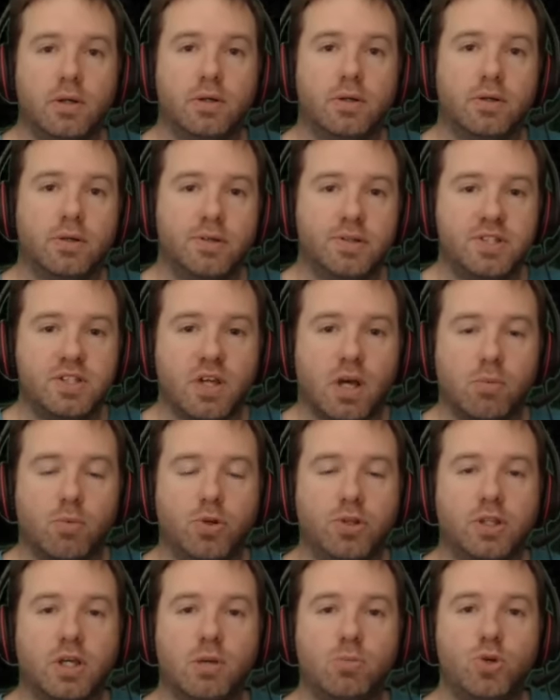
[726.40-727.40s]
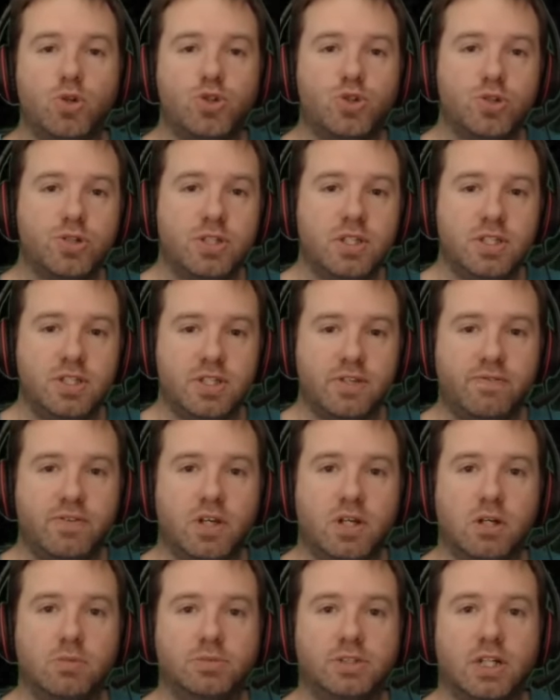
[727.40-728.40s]
Euh, c'est vraiment une très bonne chose qu'ils aient fait
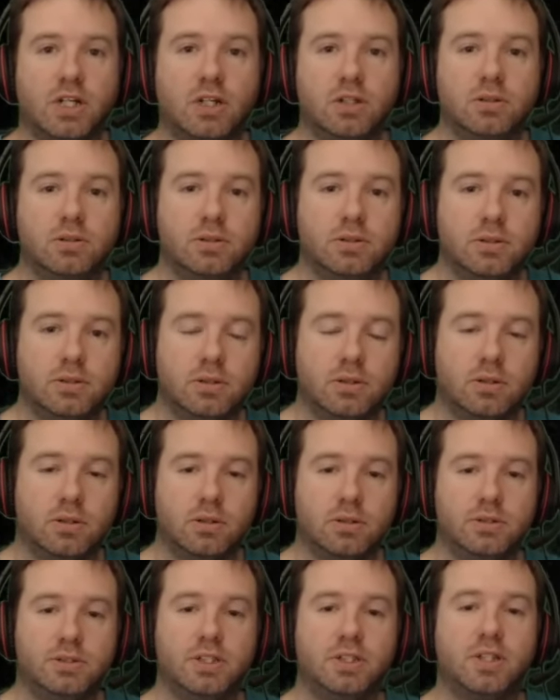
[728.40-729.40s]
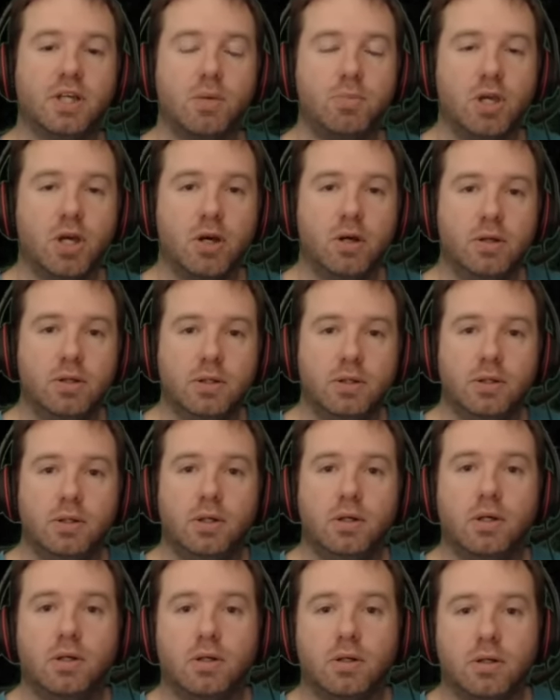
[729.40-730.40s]
comme ça. Euh, c'est très bien.
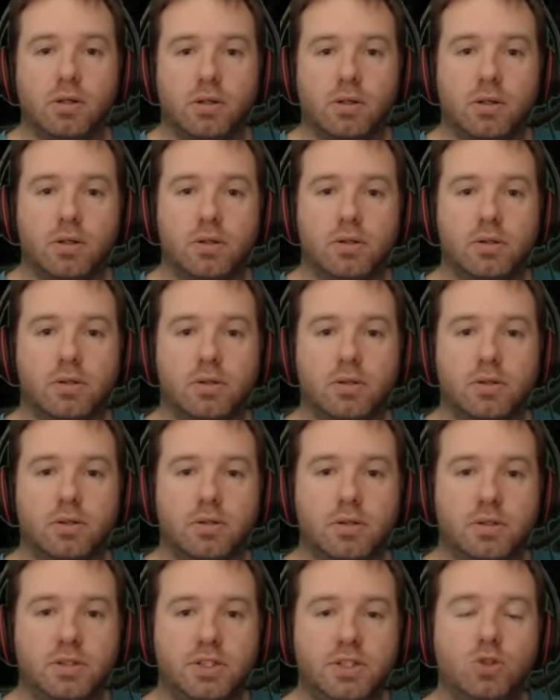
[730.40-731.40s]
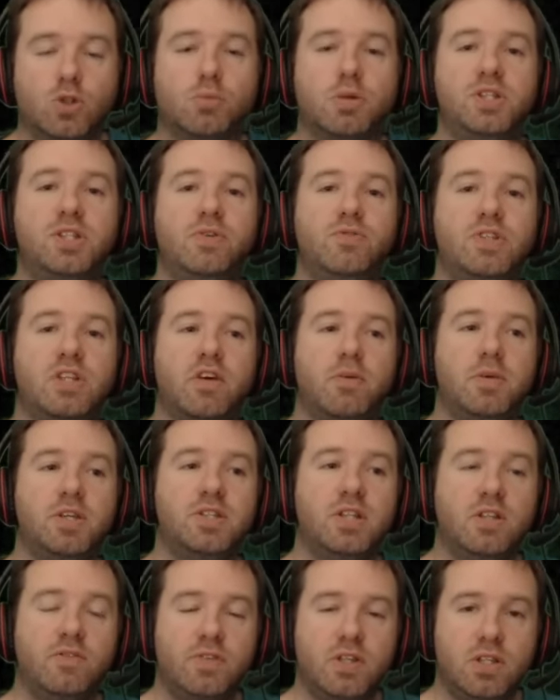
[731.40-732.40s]
sinon, bah, si vous avez aimé
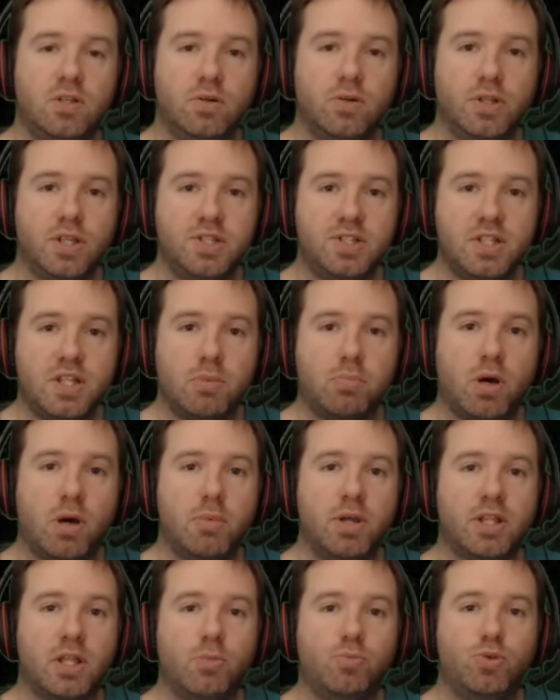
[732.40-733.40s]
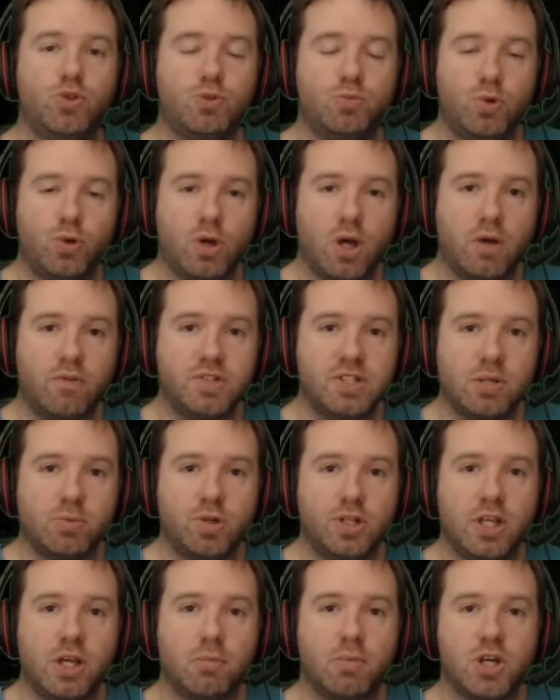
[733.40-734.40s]
cette vidéo, n'hésitez pas à mettre un pouce bleu, à vous
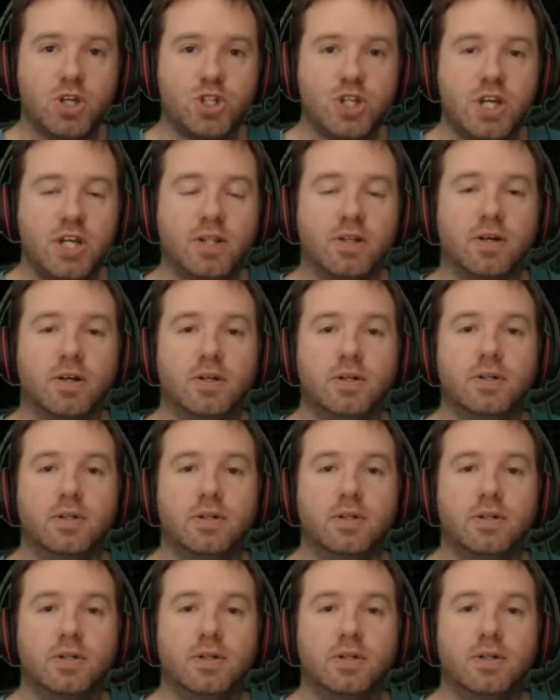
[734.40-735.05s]
abonner à ma chaîne.